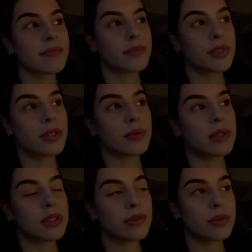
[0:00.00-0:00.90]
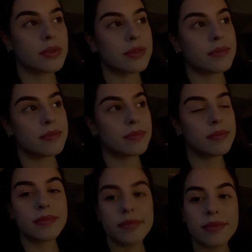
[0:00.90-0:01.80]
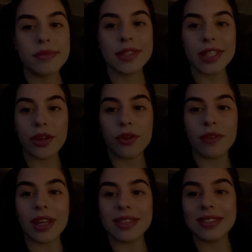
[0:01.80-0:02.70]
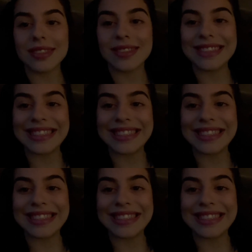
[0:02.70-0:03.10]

Por enquanto, zero novidades.